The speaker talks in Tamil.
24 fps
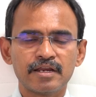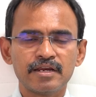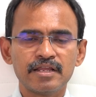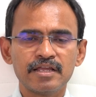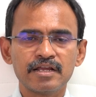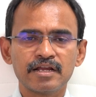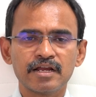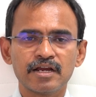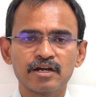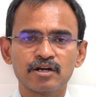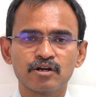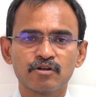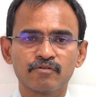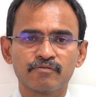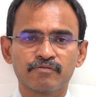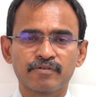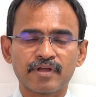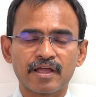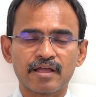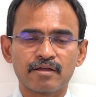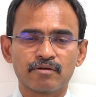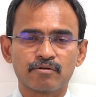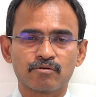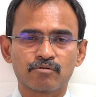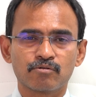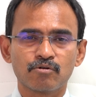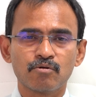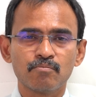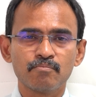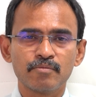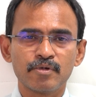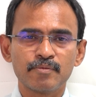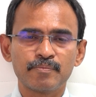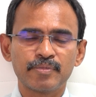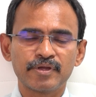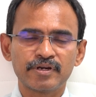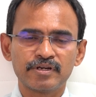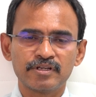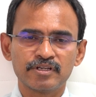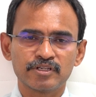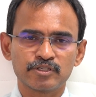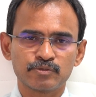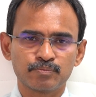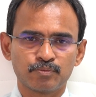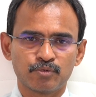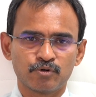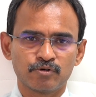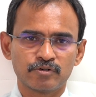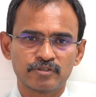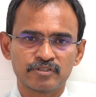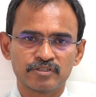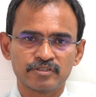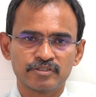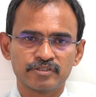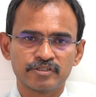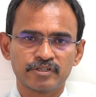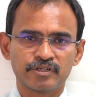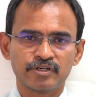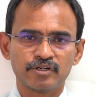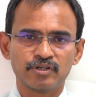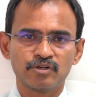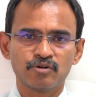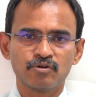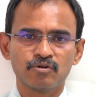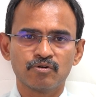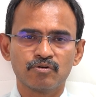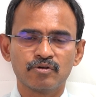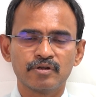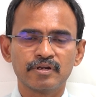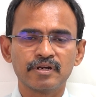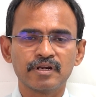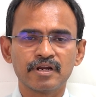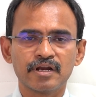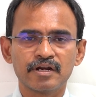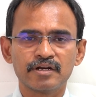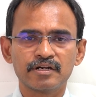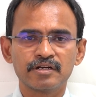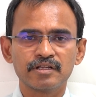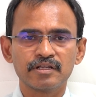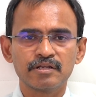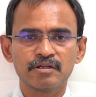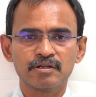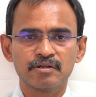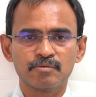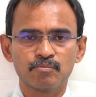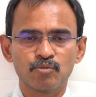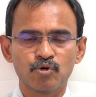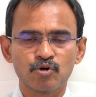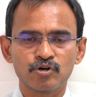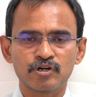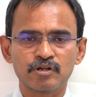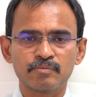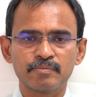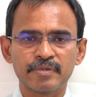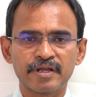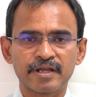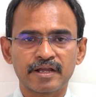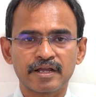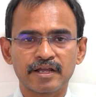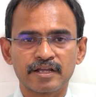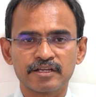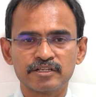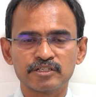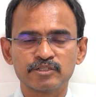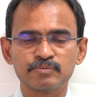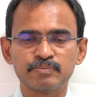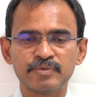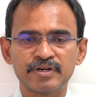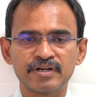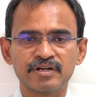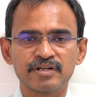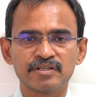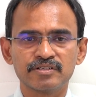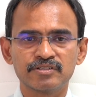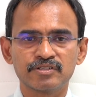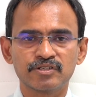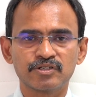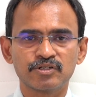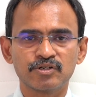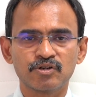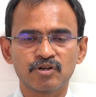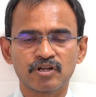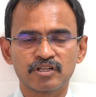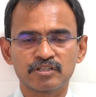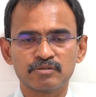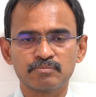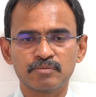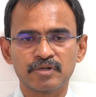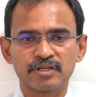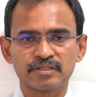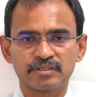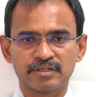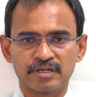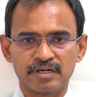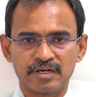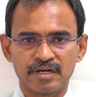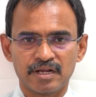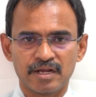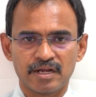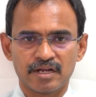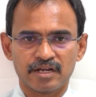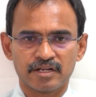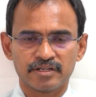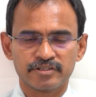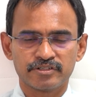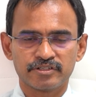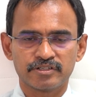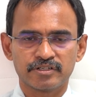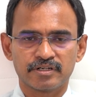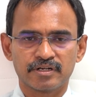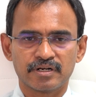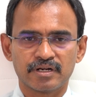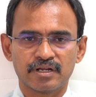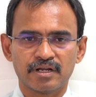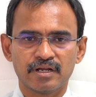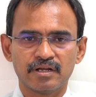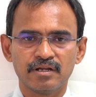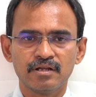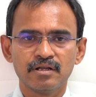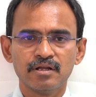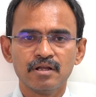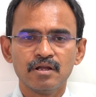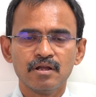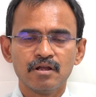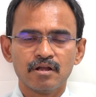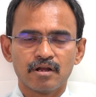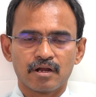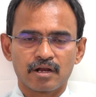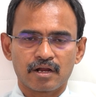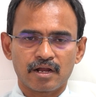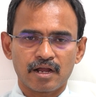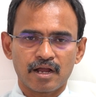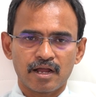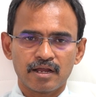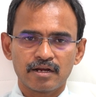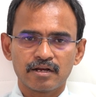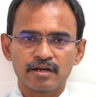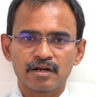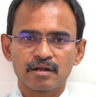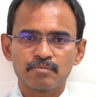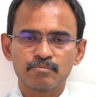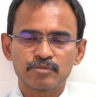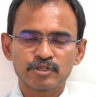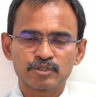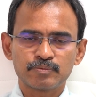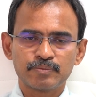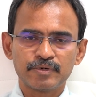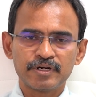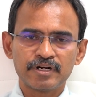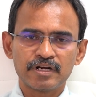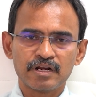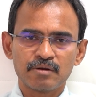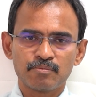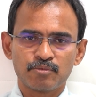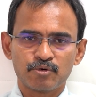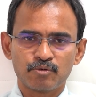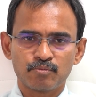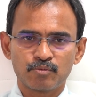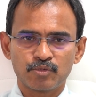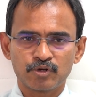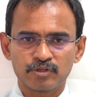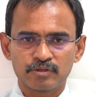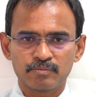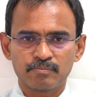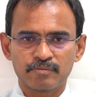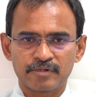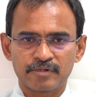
எனி கைண்ட் ஆஃப் ரொம்ப பெரிய ஸ்போர்ட்ஸ் இன்ஜரியோ இல்லாட்டி மோட்டர் பைக் ஹை ஸ்பீட் இன்ஜரியோ அது மாதிரிலாம் ஆச்சுன்னா காலை நம்ம ஸ்பீடில் போகும்போது